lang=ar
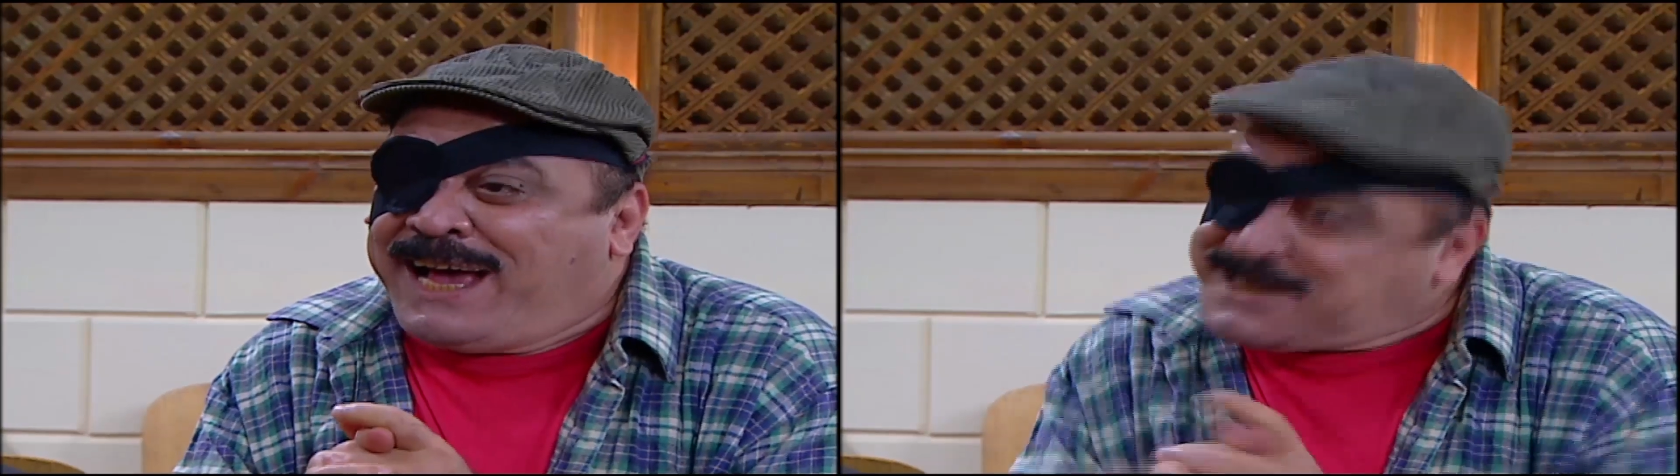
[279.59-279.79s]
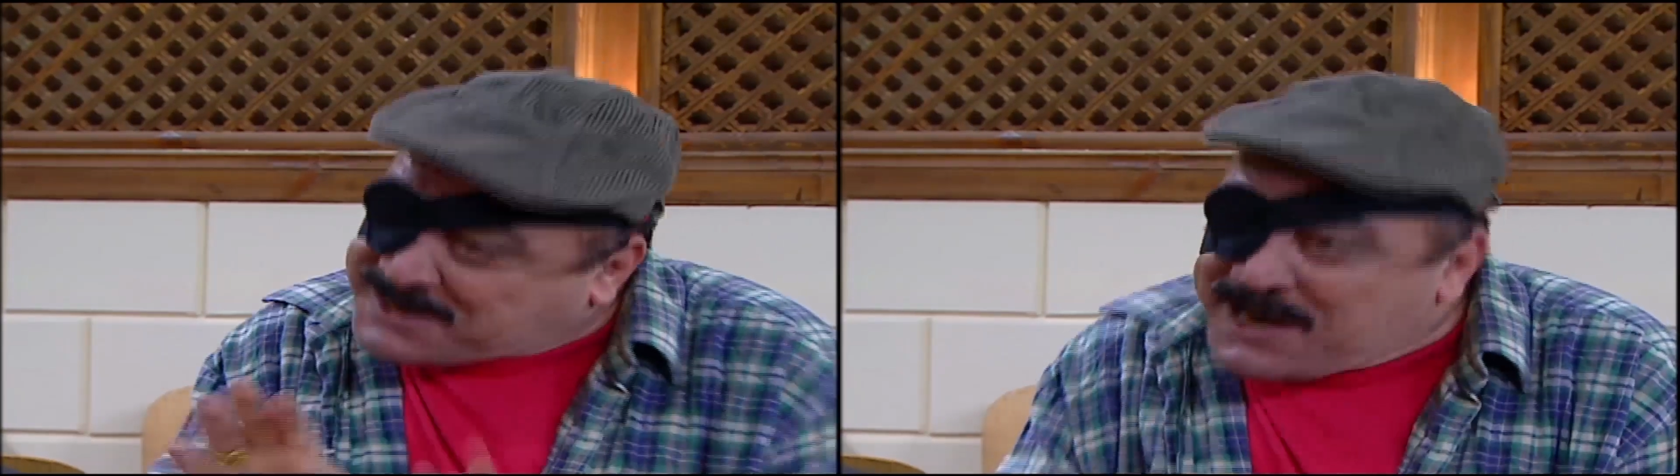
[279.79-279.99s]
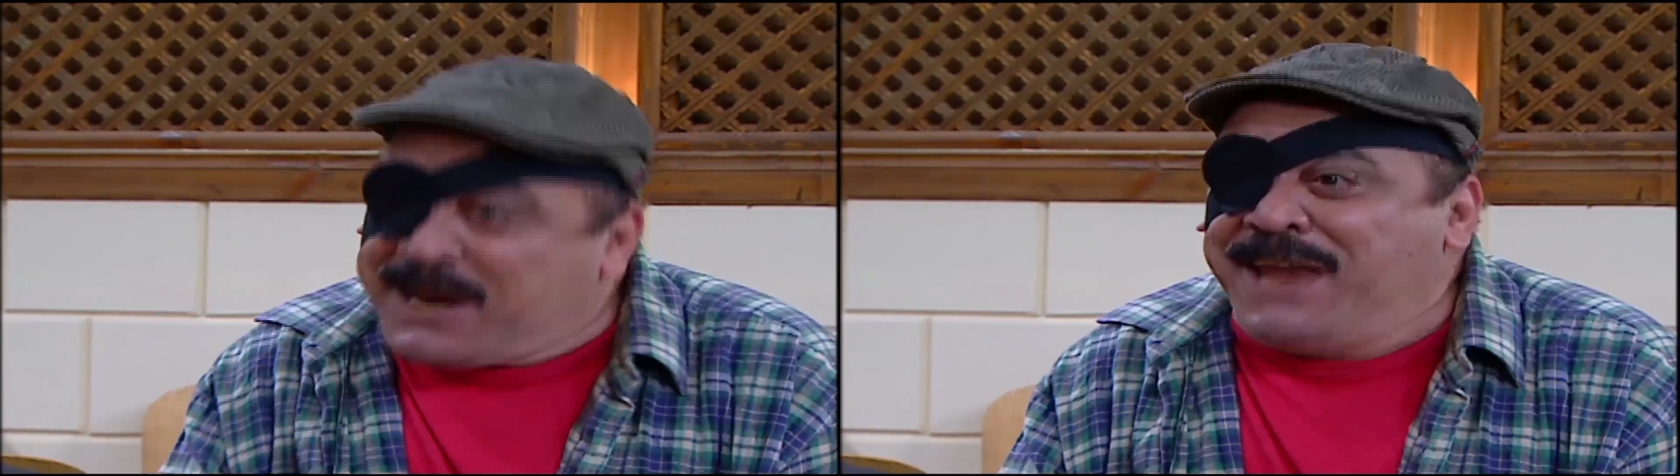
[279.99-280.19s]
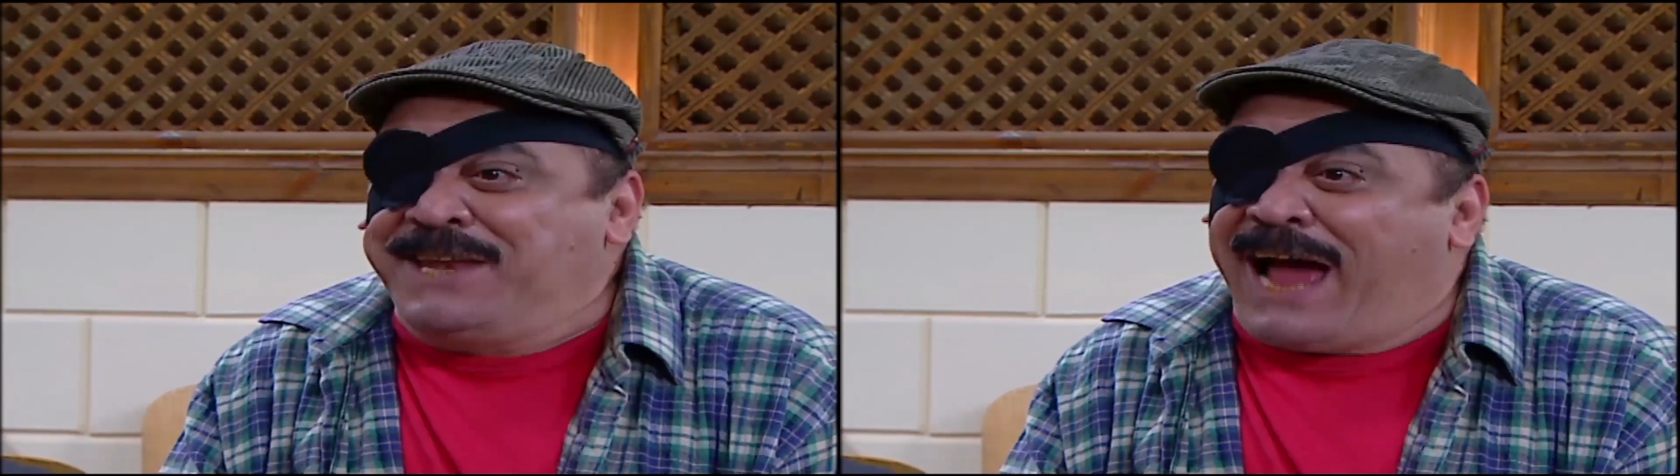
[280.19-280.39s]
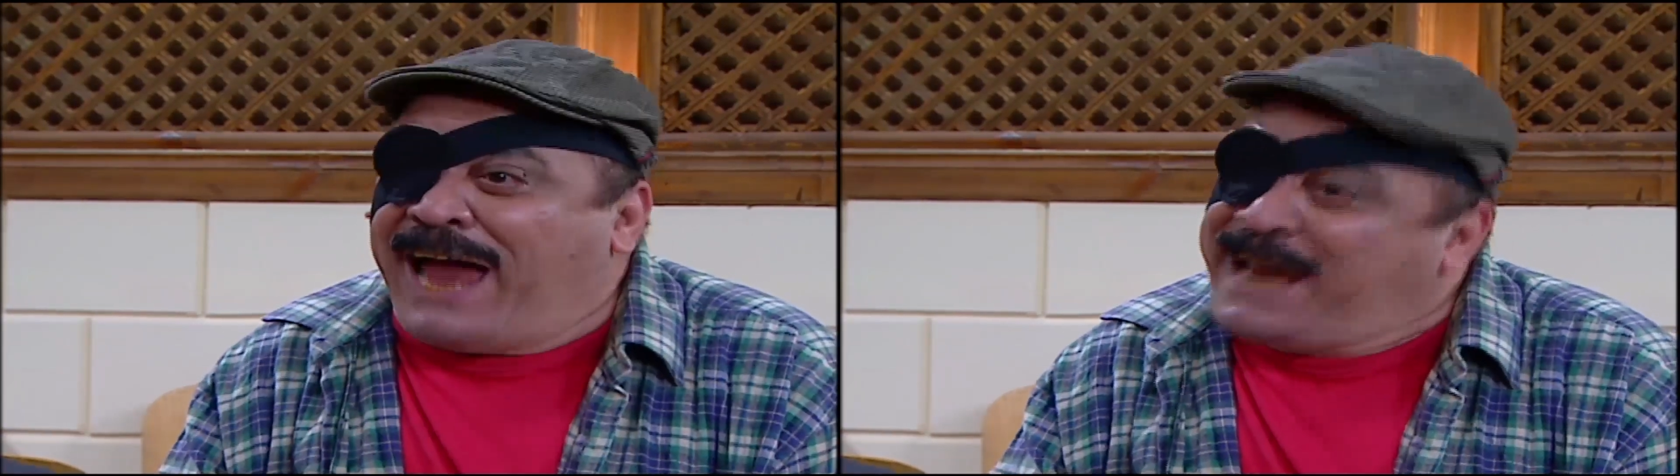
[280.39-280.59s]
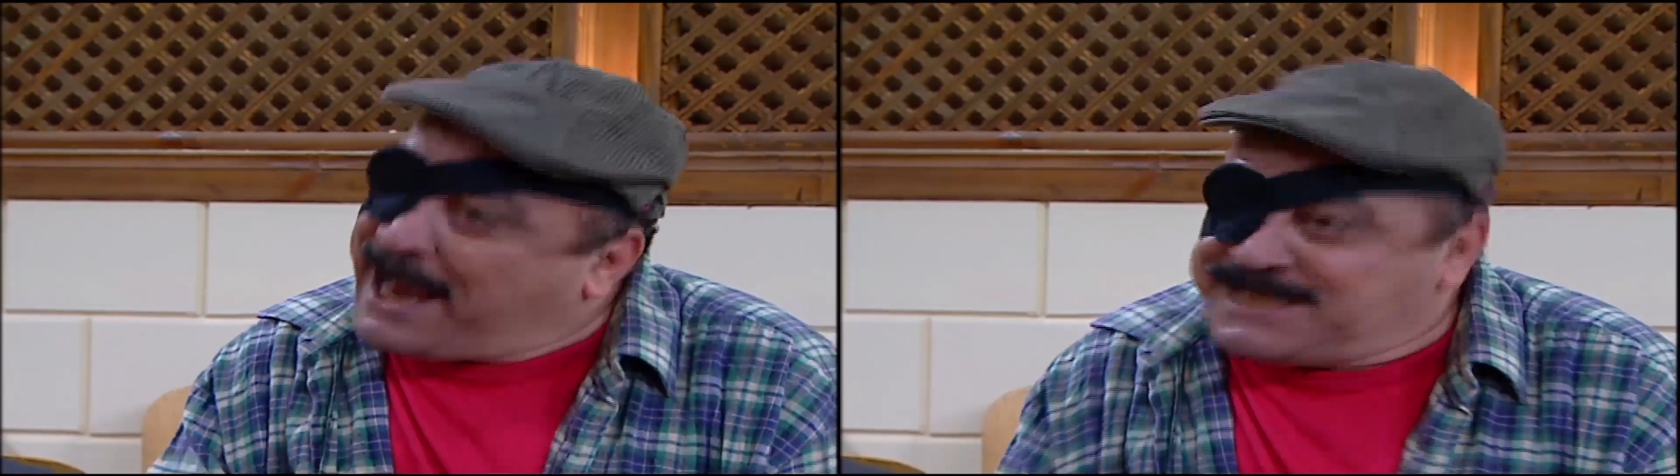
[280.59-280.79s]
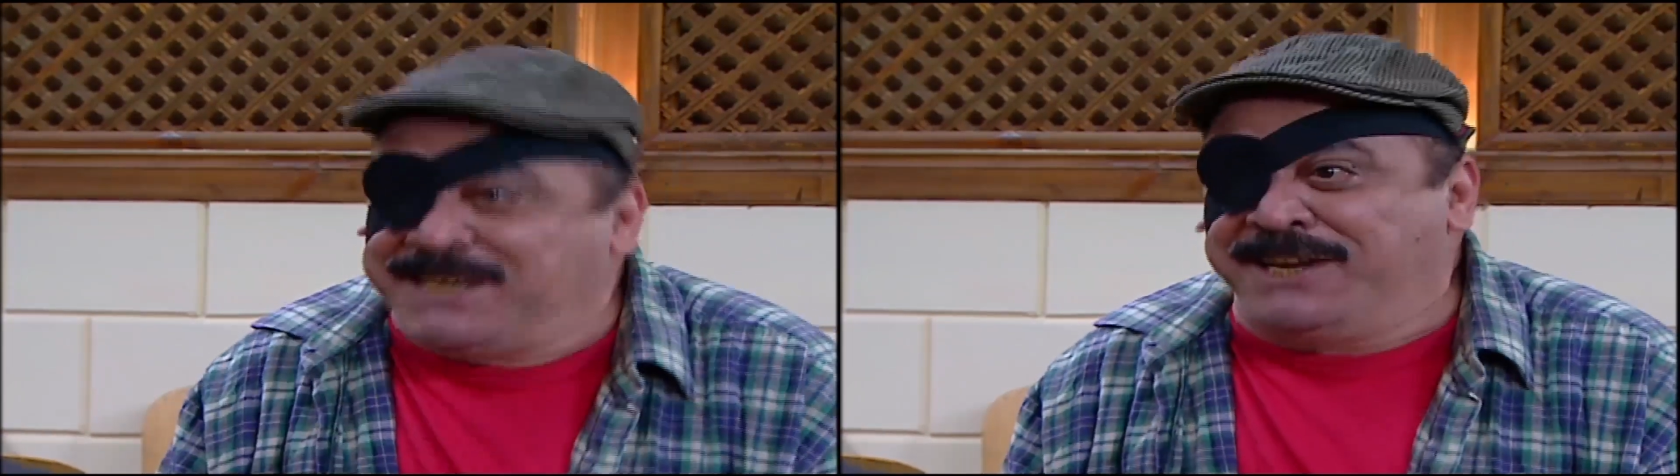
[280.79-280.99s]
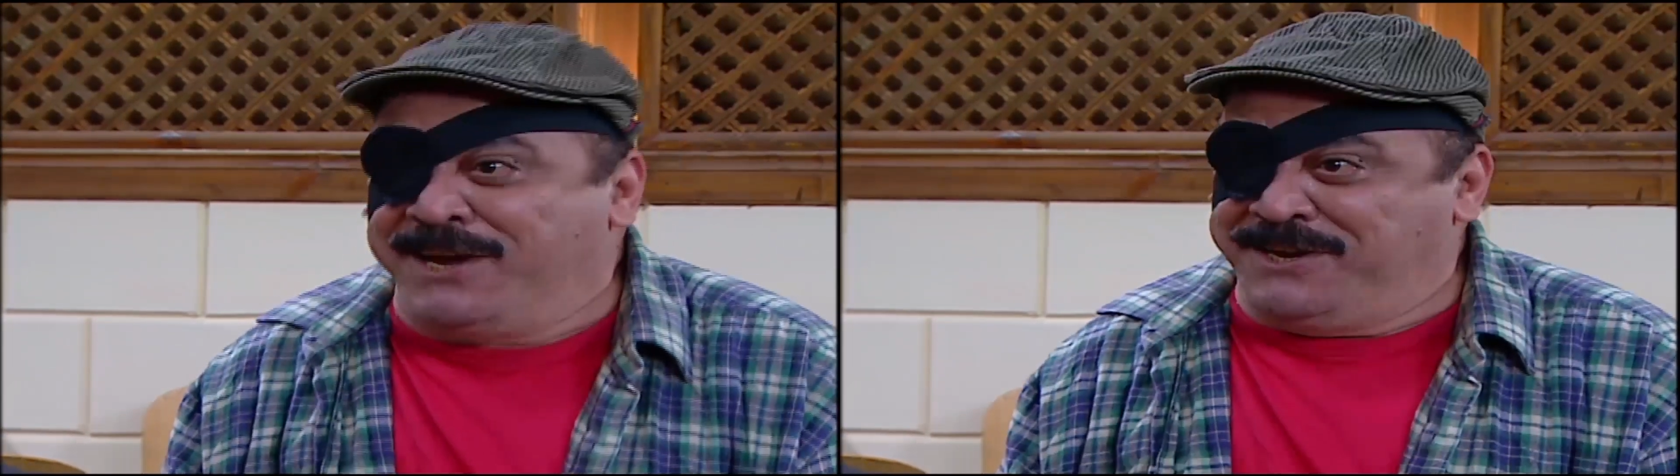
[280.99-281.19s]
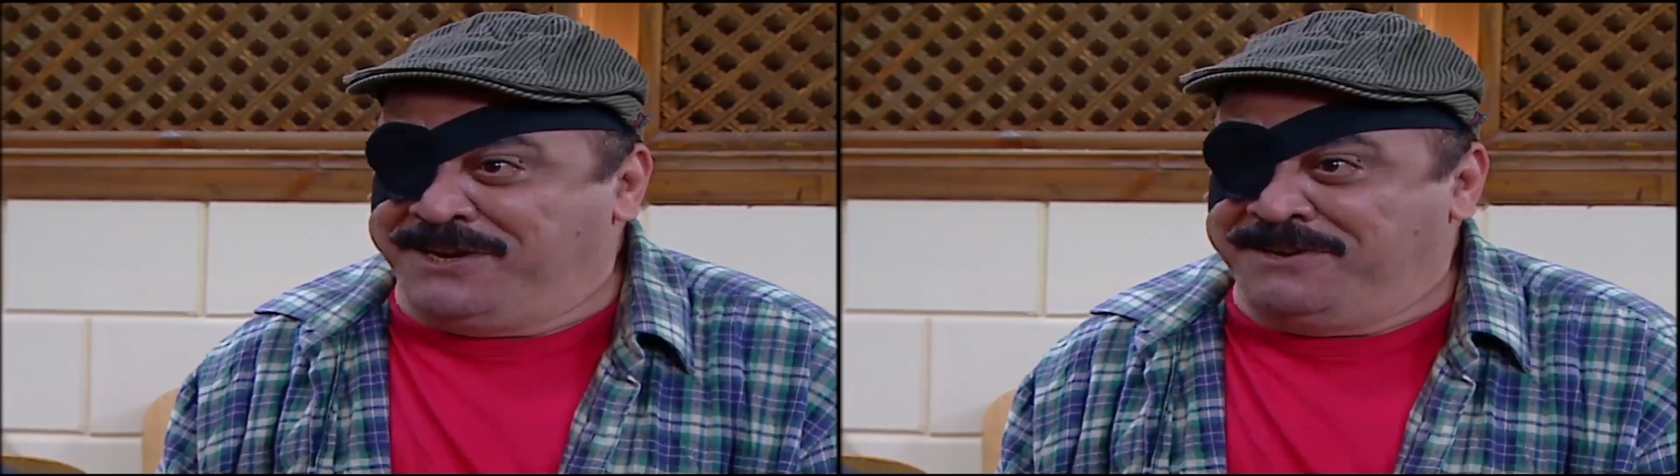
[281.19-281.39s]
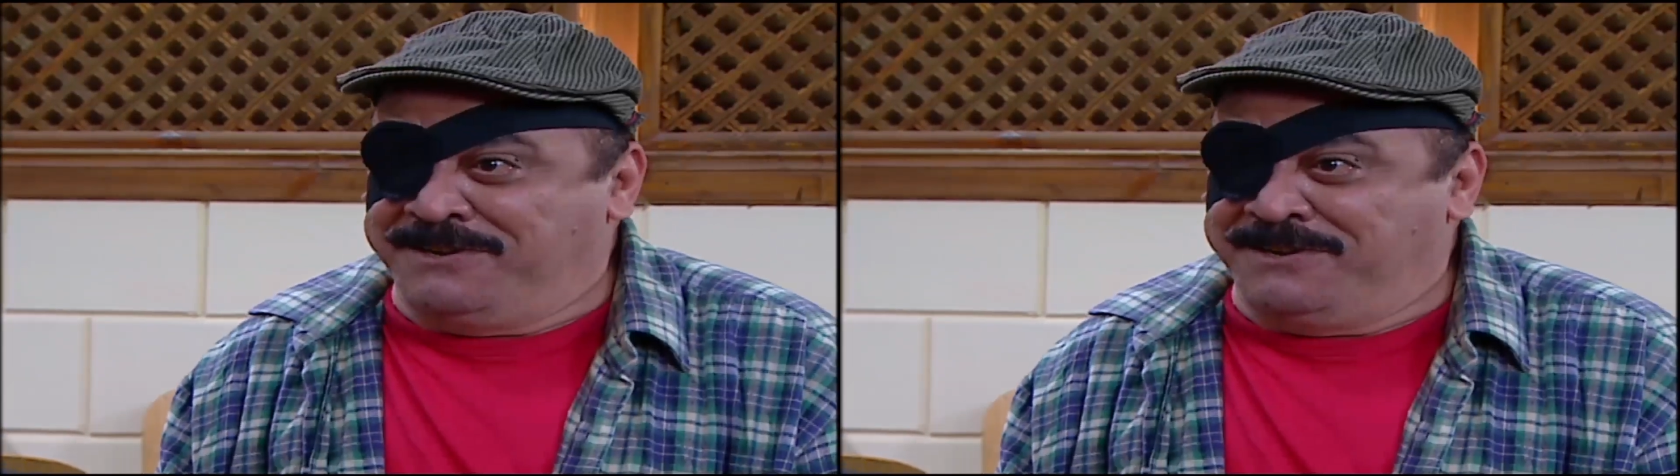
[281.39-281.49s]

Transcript: خسين جنيه على خسين جنيه